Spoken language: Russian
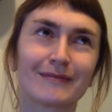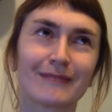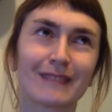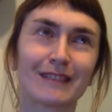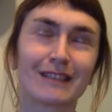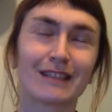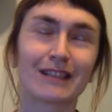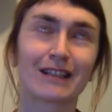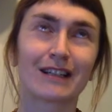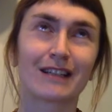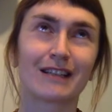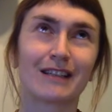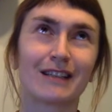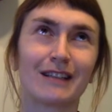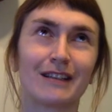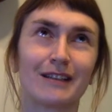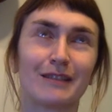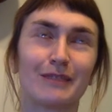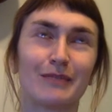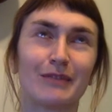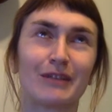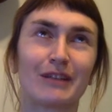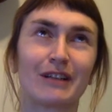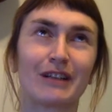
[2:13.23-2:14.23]
Это
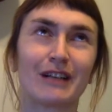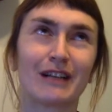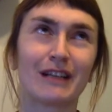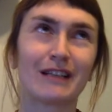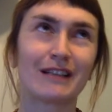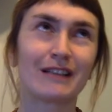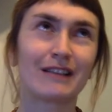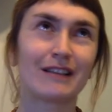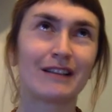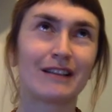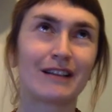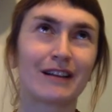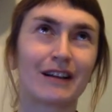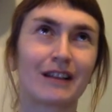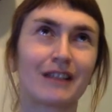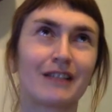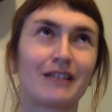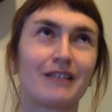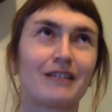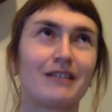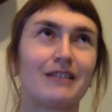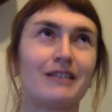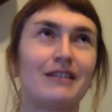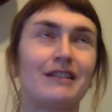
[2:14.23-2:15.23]
оказалось прекрасно, это
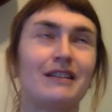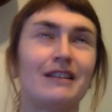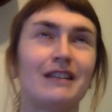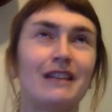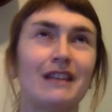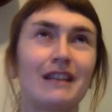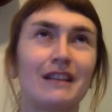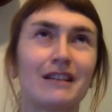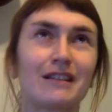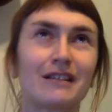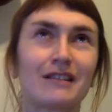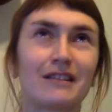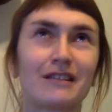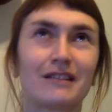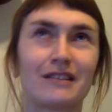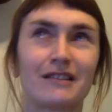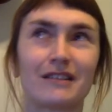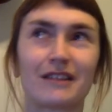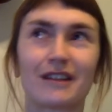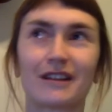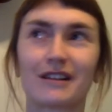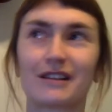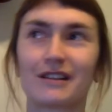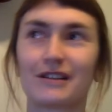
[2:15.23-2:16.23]
оказалось интересно,
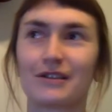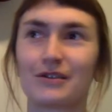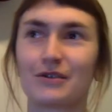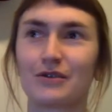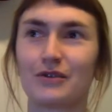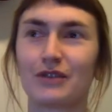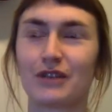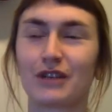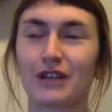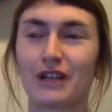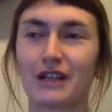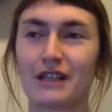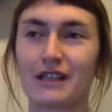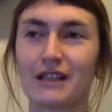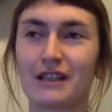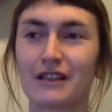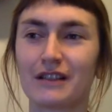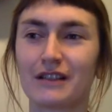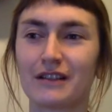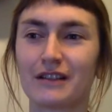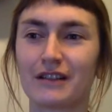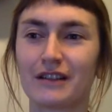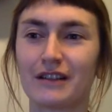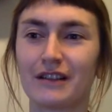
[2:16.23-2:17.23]
это оказалось
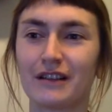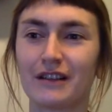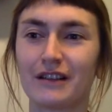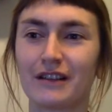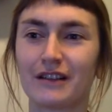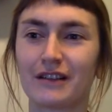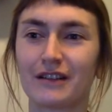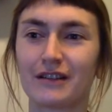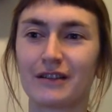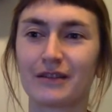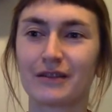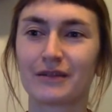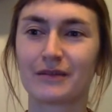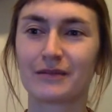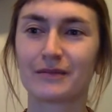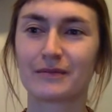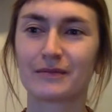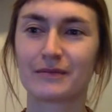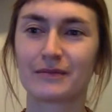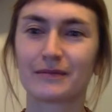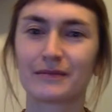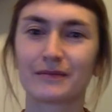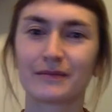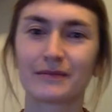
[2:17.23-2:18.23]
увлекательно, и, э,
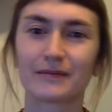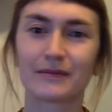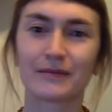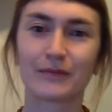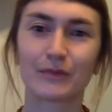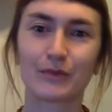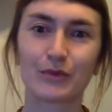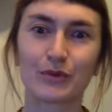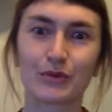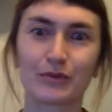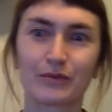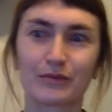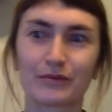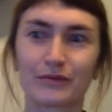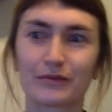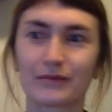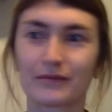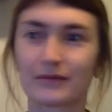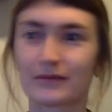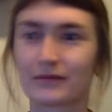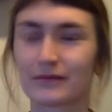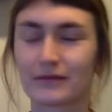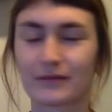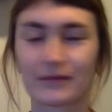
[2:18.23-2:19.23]
в общем,
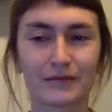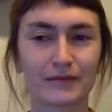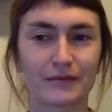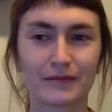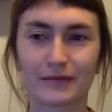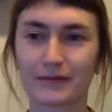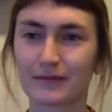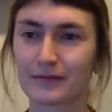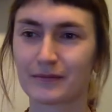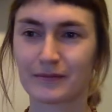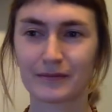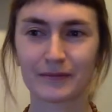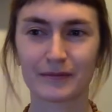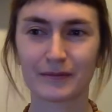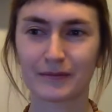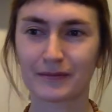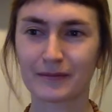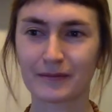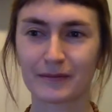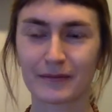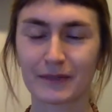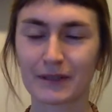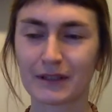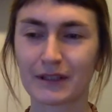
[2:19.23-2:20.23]

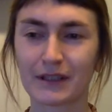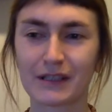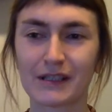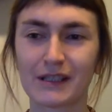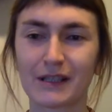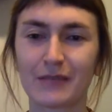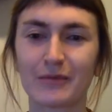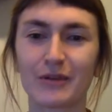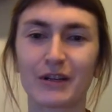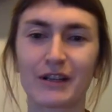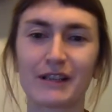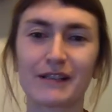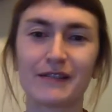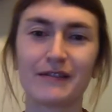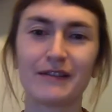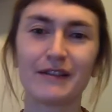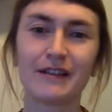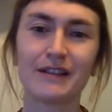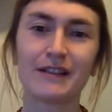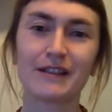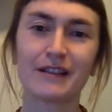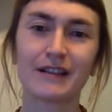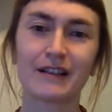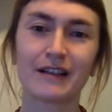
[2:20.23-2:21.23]
это и
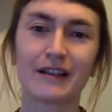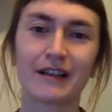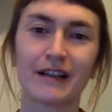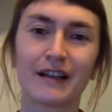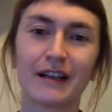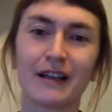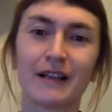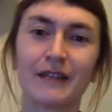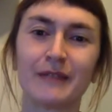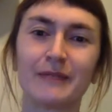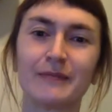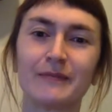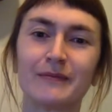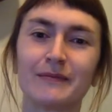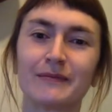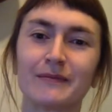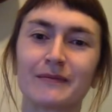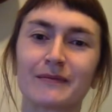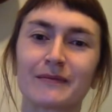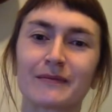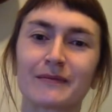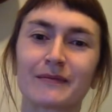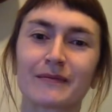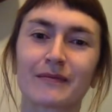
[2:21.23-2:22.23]
саморазвитие.
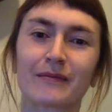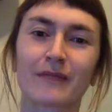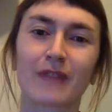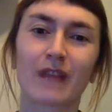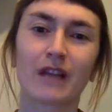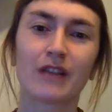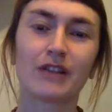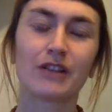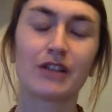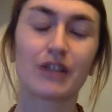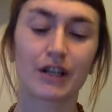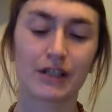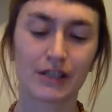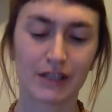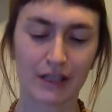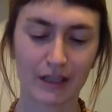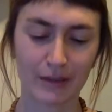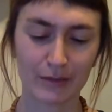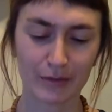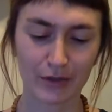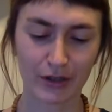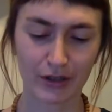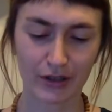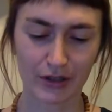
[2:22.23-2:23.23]
А сейчас
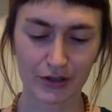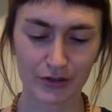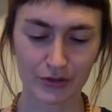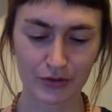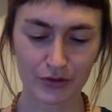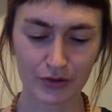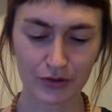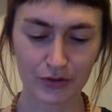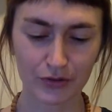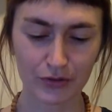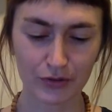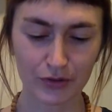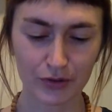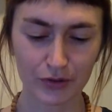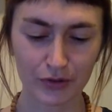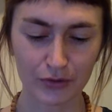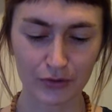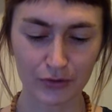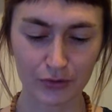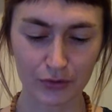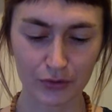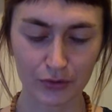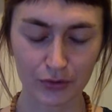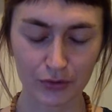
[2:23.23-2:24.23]
я прохожу четвертый
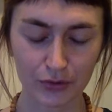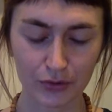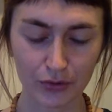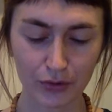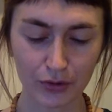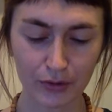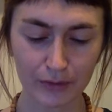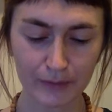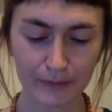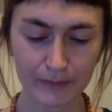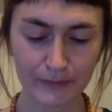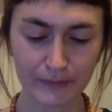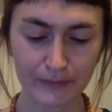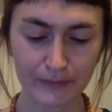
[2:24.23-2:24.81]
фотоурок,